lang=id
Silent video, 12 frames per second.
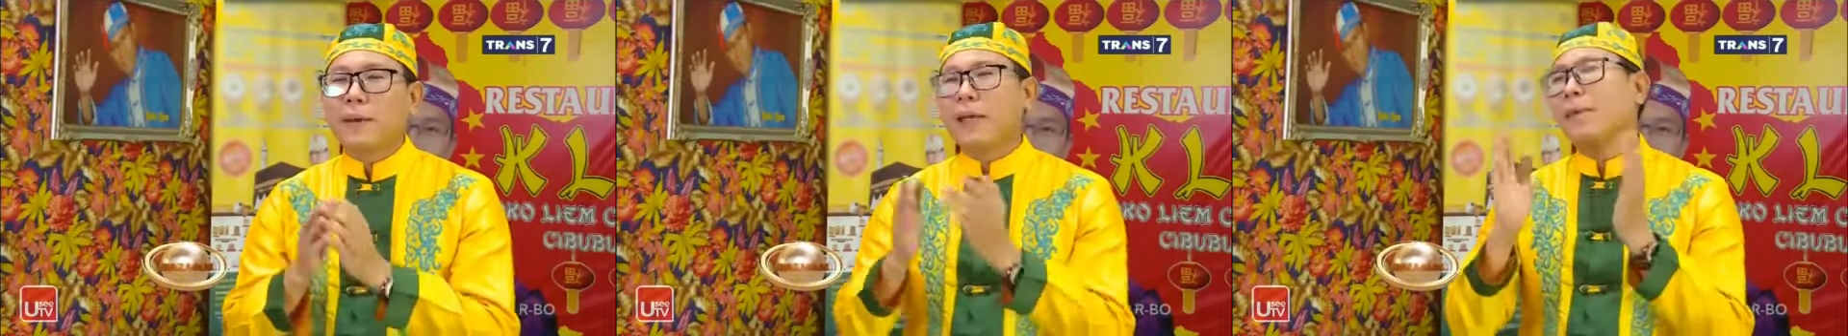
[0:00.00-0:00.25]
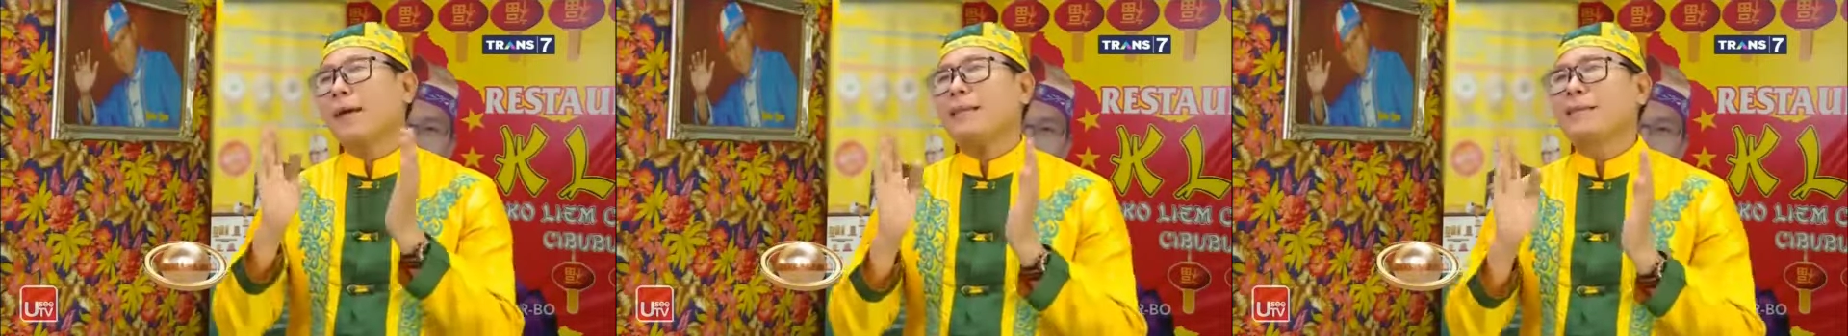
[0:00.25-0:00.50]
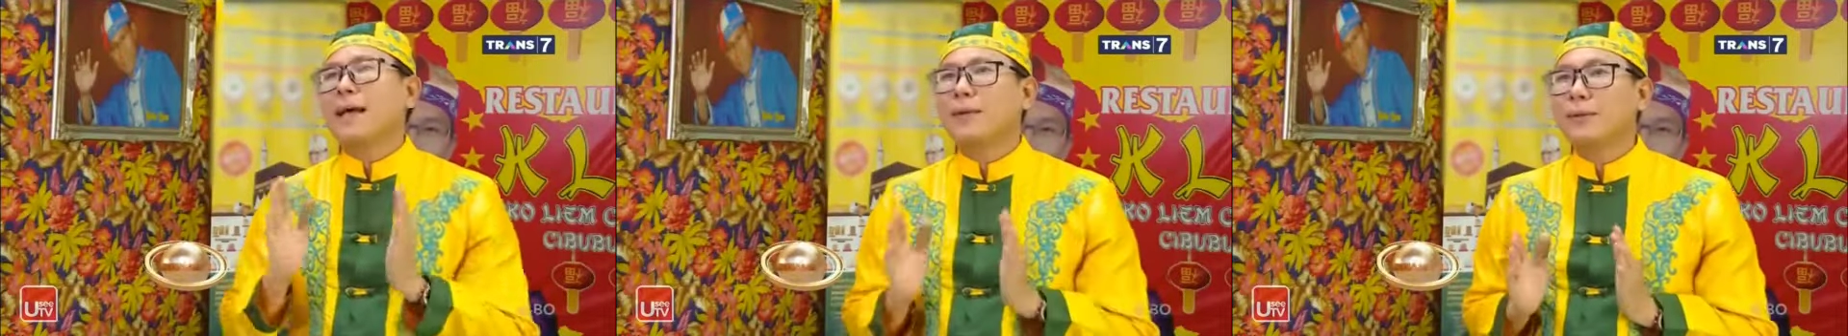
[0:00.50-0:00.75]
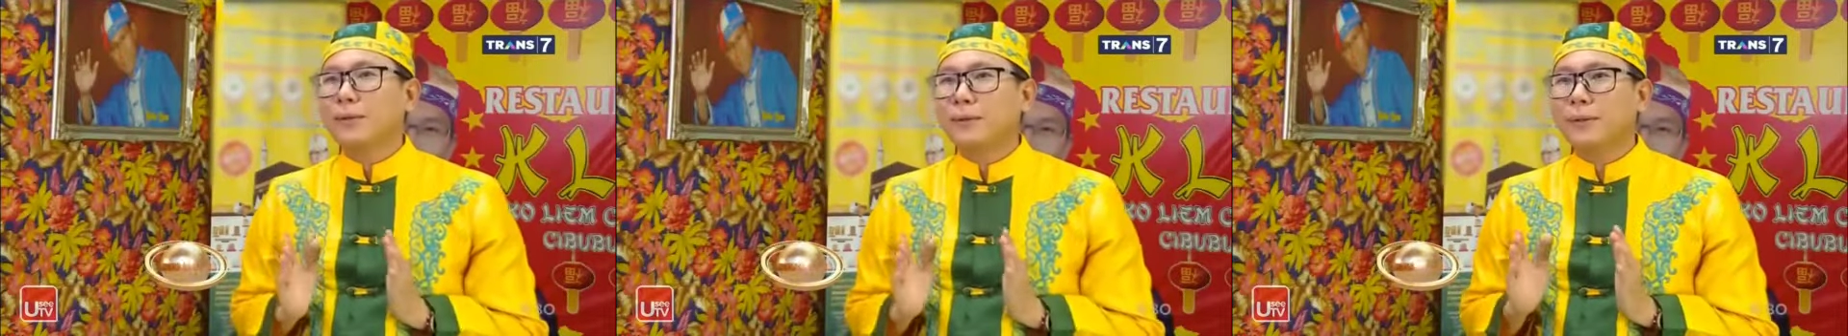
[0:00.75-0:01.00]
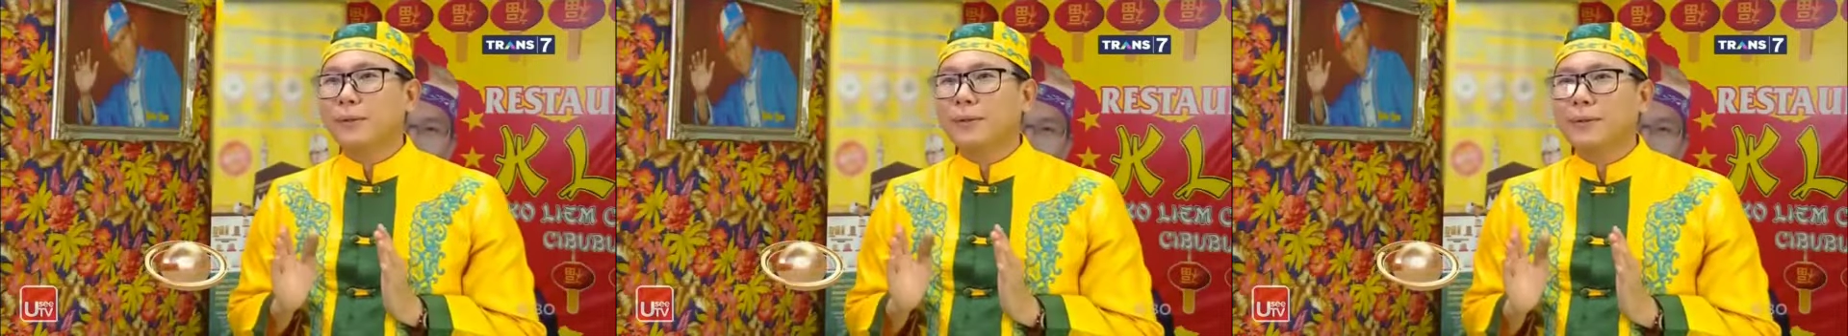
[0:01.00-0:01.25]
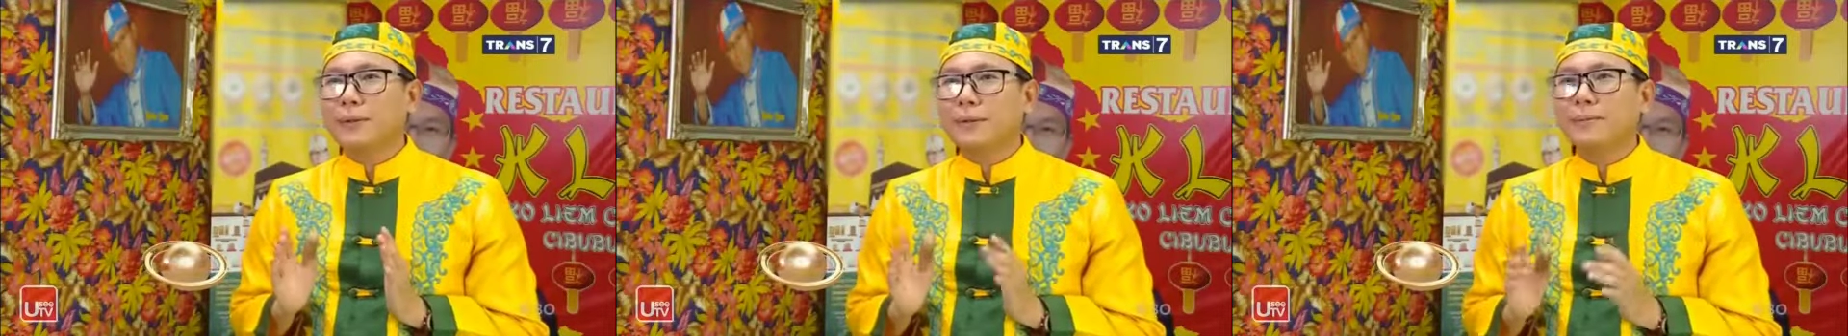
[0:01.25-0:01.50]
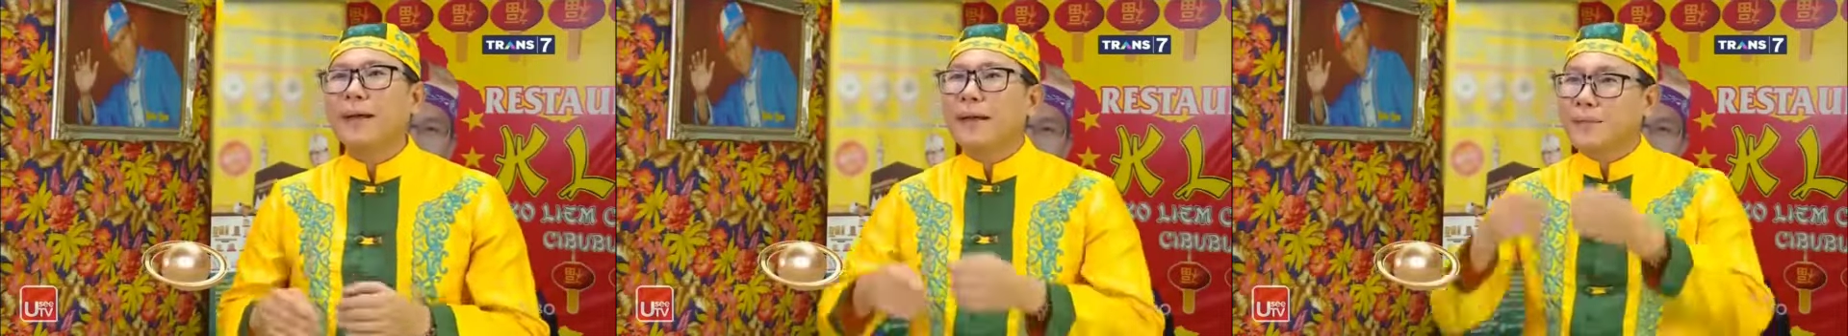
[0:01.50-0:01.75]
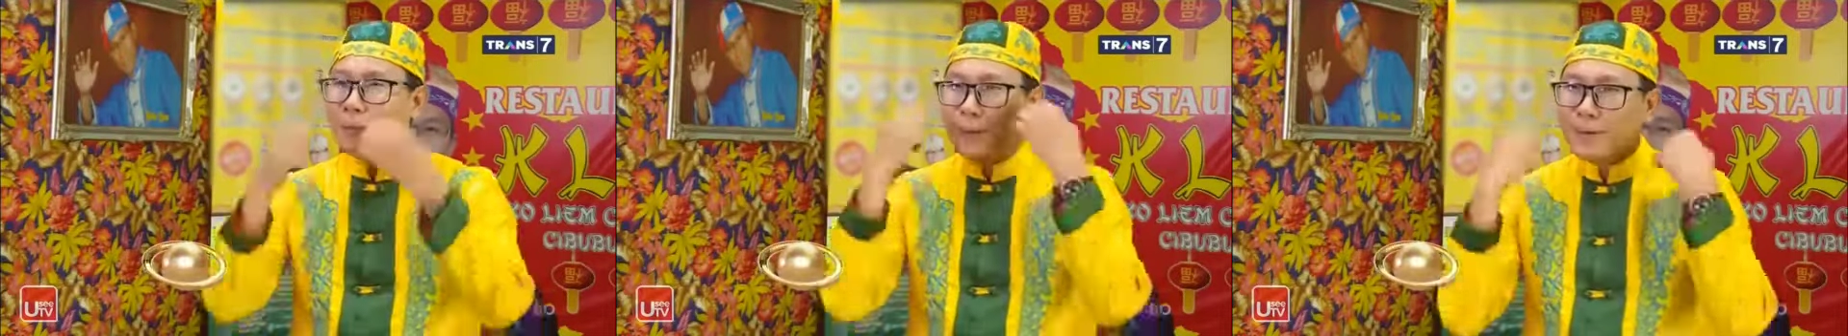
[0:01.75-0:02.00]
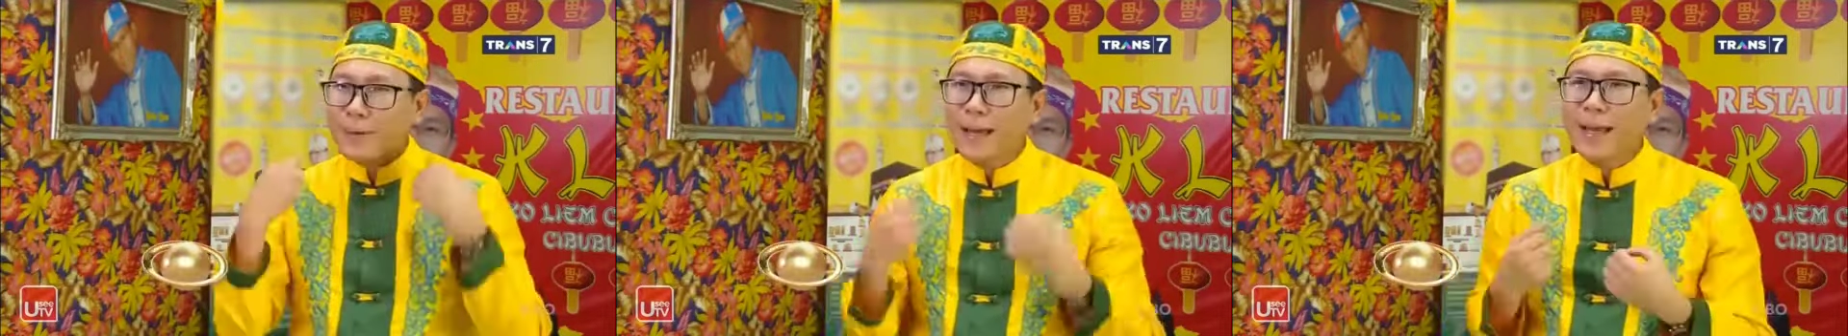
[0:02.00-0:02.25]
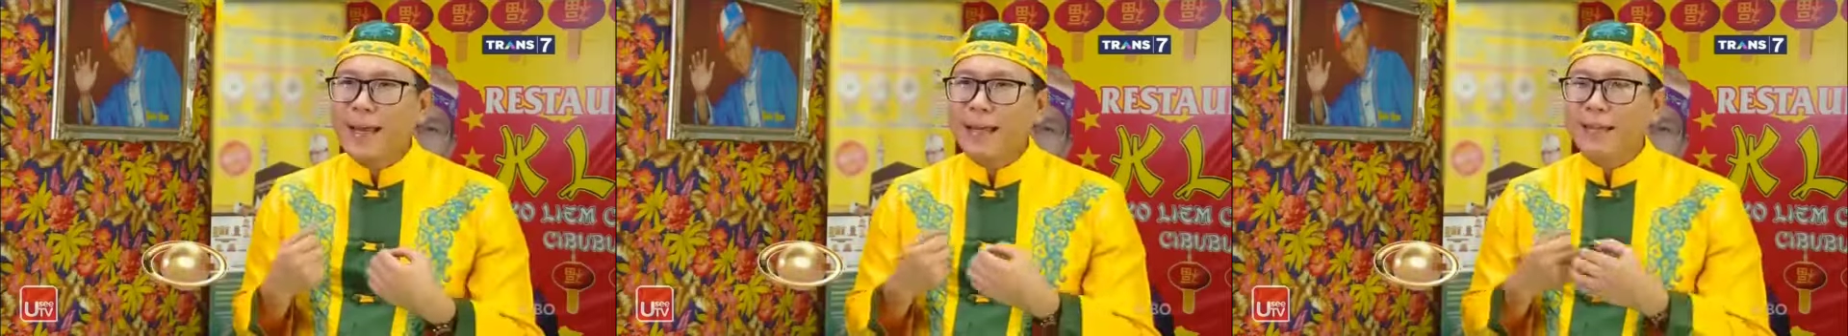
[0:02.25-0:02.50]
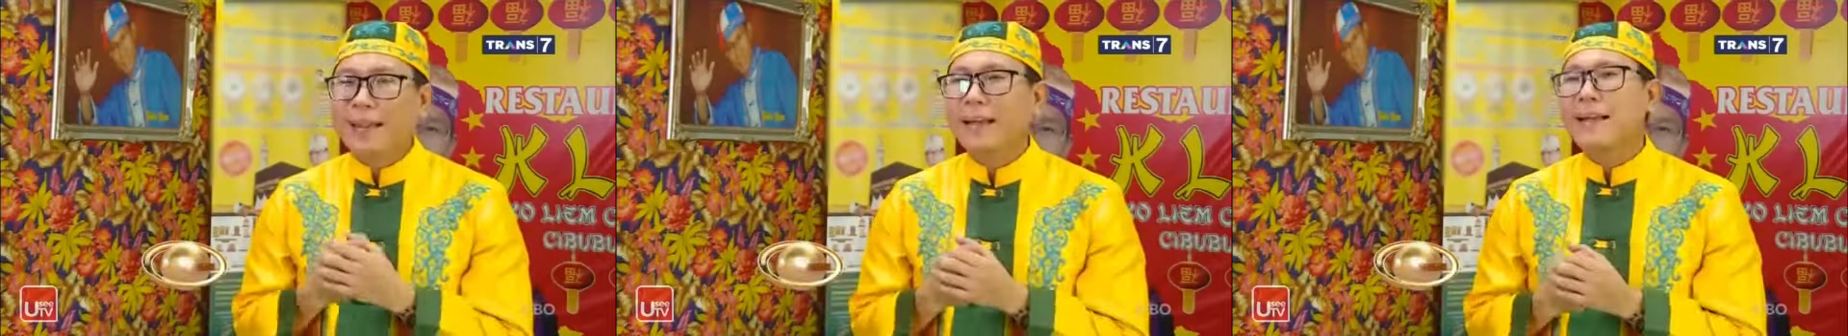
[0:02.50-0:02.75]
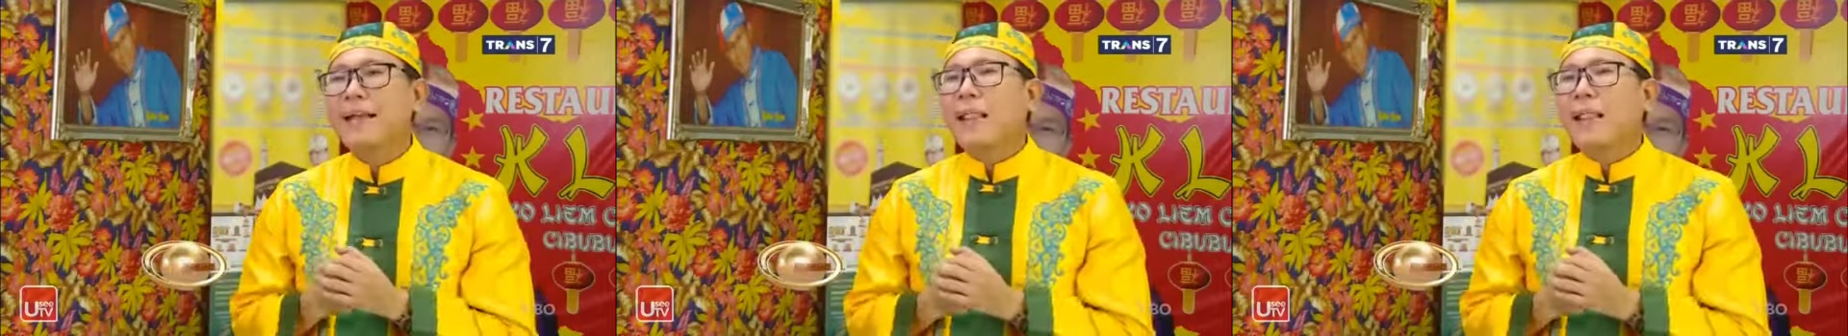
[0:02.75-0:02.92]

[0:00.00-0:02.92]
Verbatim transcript: mereka pakai sarung, pakai sorban ya.